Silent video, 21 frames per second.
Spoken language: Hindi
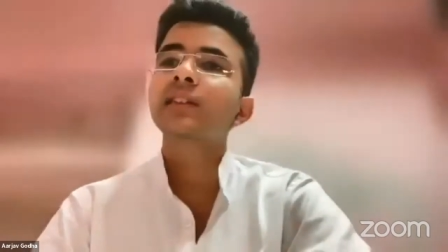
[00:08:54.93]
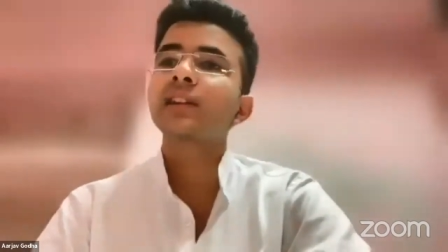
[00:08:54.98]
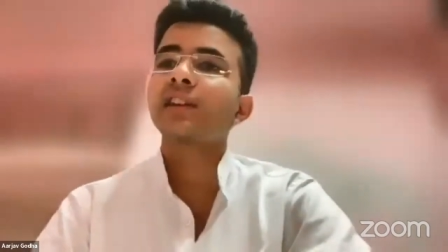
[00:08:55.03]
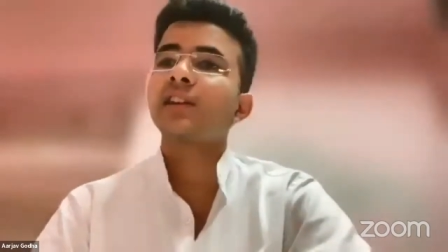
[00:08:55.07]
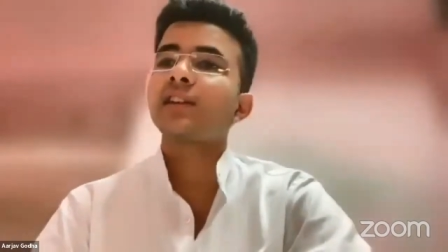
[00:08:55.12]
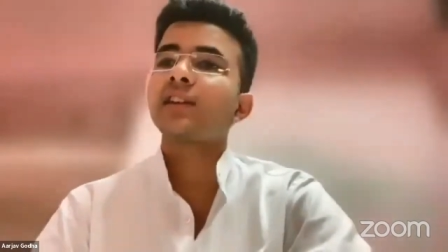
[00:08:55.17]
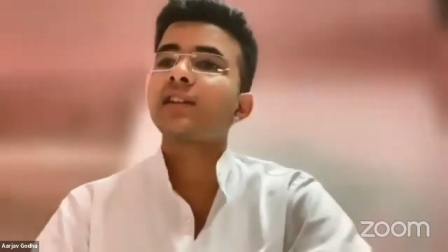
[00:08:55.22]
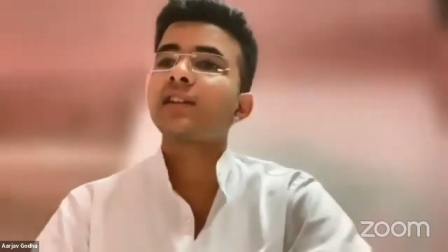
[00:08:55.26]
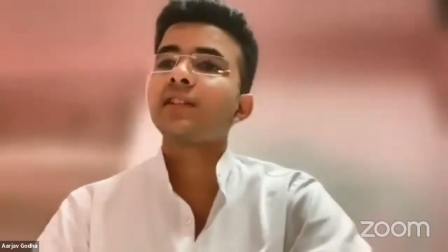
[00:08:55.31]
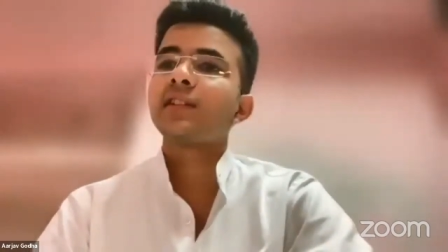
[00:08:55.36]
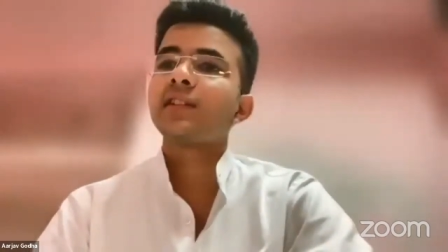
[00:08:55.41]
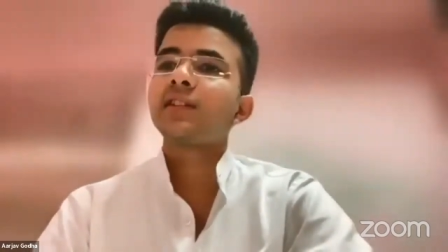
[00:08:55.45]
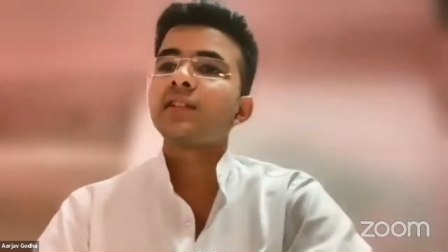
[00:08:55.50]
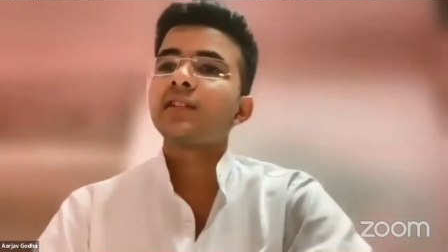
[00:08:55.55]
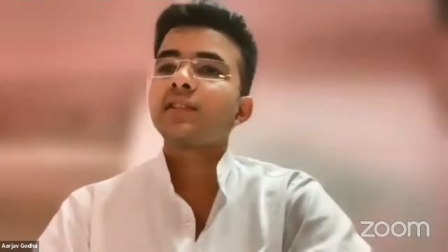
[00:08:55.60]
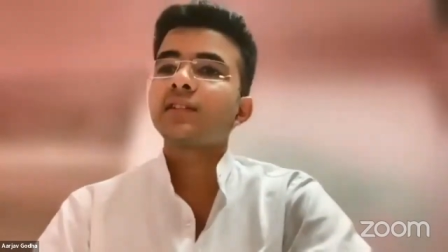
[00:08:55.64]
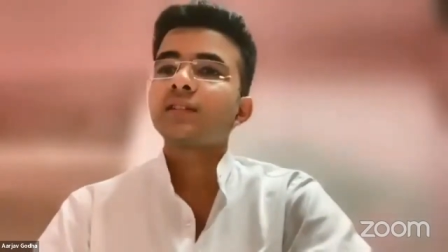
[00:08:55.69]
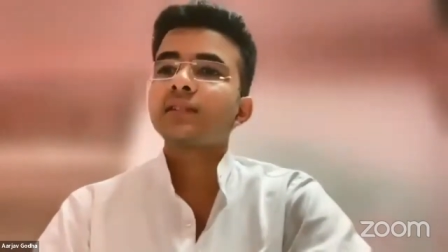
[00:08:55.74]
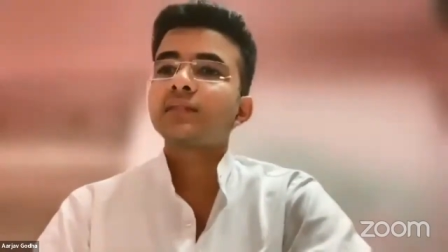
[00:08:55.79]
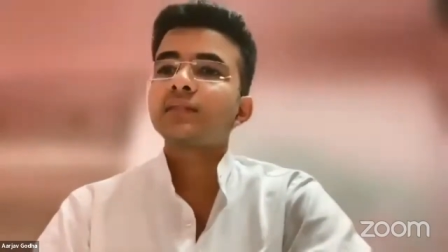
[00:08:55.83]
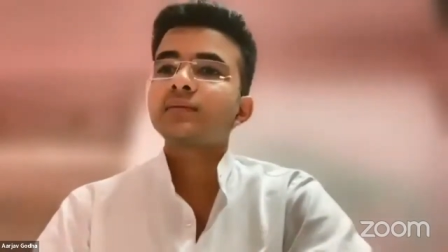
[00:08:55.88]
हैं
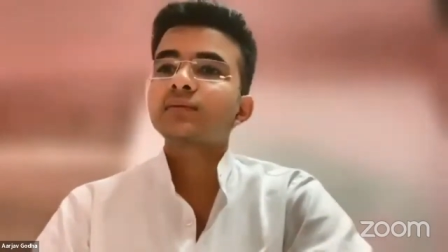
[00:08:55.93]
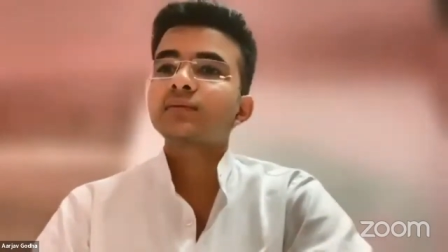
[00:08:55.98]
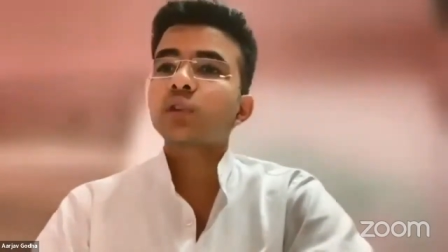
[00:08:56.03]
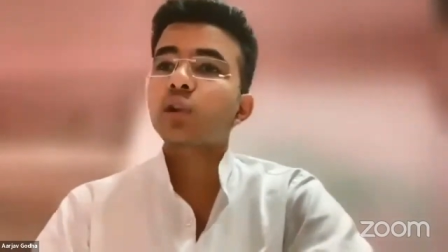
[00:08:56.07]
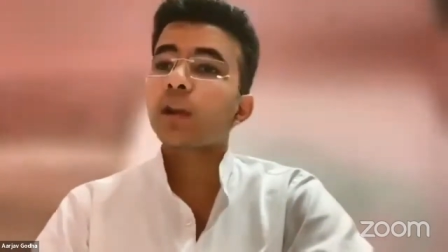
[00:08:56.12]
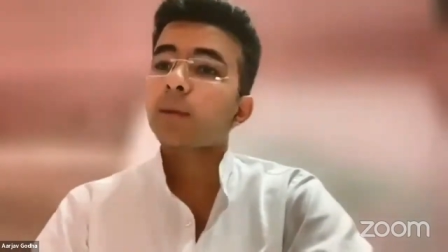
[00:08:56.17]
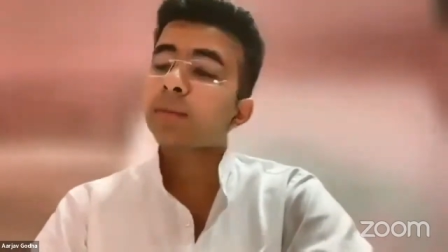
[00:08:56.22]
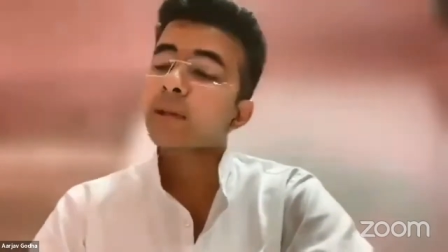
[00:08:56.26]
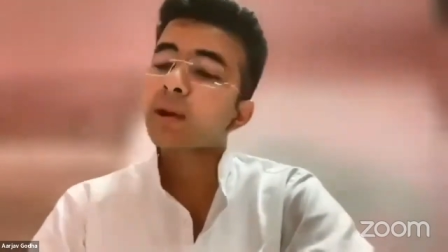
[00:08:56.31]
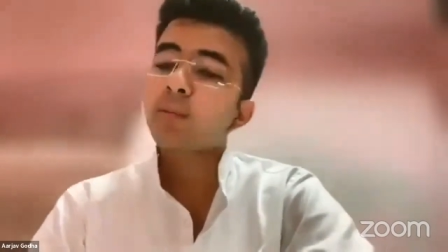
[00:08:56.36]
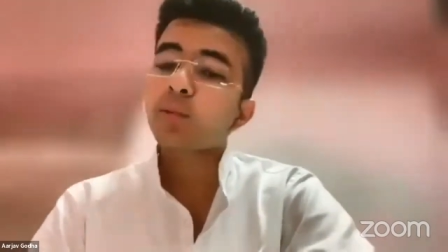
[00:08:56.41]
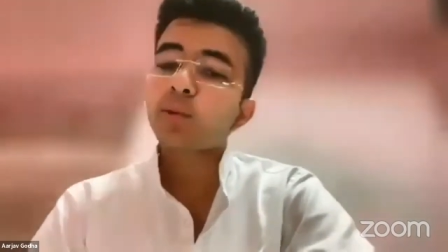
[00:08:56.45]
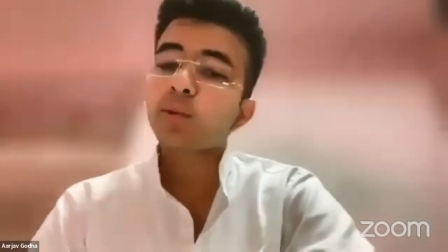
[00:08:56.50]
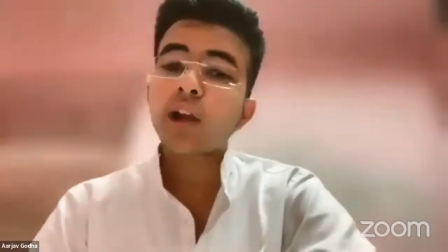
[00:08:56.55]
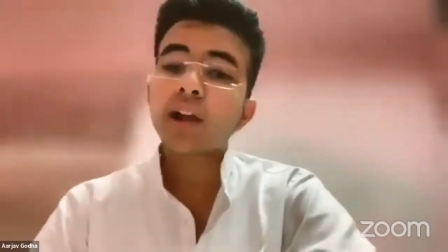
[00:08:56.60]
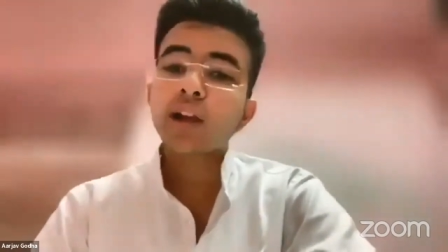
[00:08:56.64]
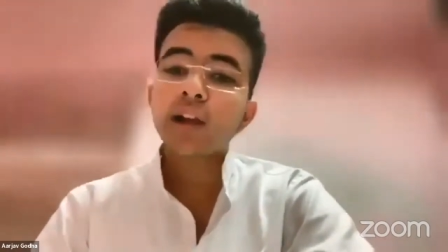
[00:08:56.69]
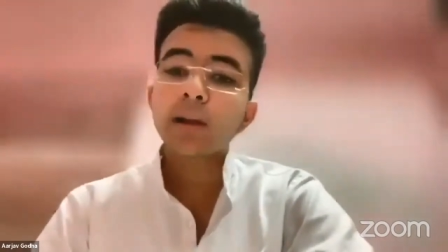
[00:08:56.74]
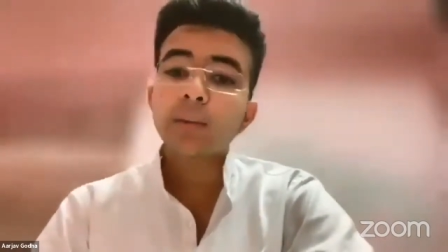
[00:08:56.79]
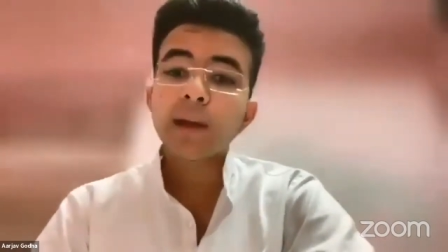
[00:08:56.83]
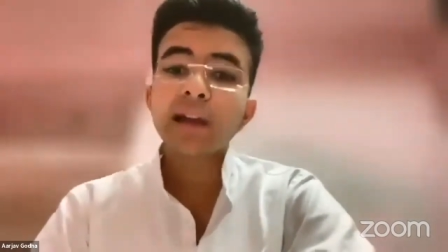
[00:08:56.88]
और अपना बुरा
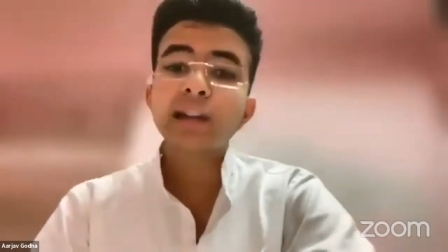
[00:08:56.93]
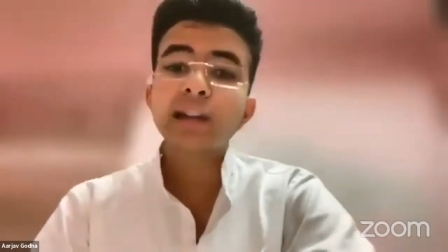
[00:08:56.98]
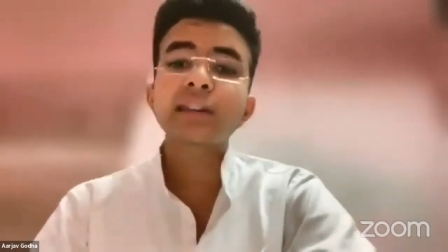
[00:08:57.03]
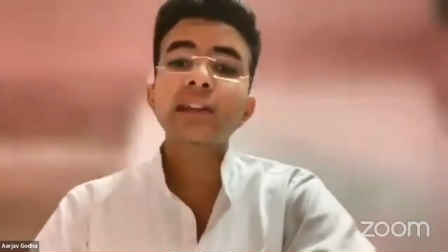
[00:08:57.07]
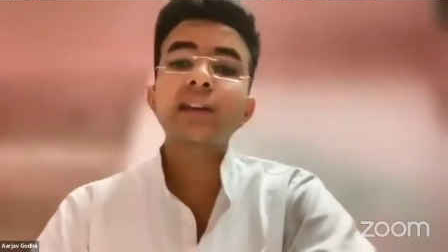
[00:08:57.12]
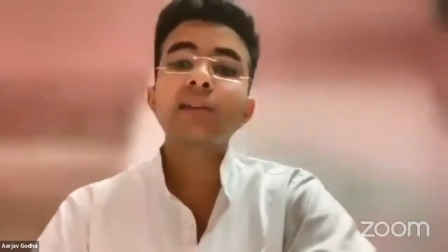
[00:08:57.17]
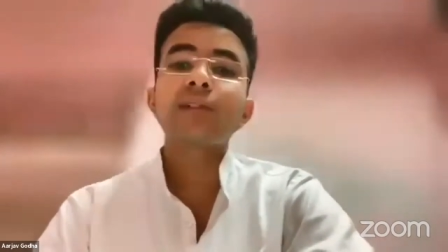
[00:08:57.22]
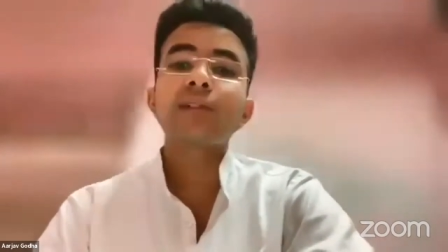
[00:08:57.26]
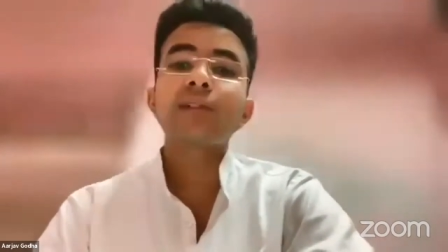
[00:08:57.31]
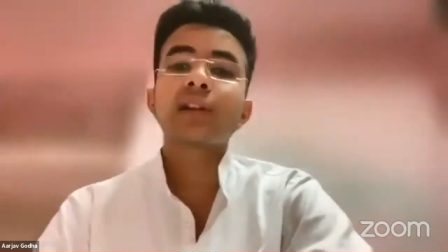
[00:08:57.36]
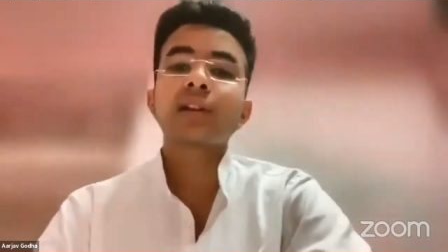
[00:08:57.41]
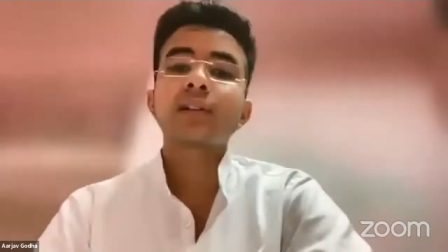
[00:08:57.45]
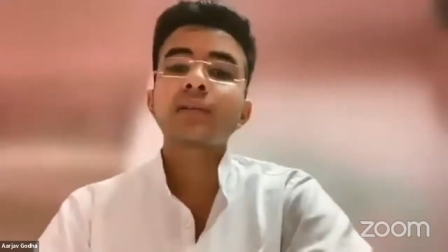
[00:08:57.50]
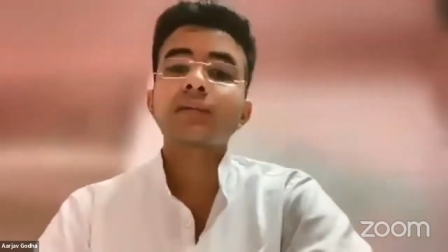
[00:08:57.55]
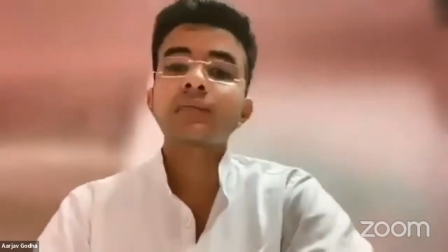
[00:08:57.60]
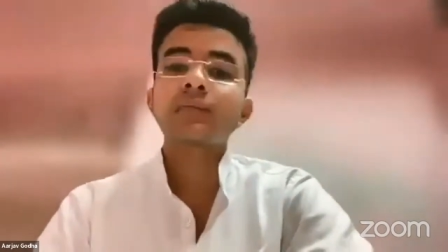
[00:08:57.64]
कर बैठते हैं फिर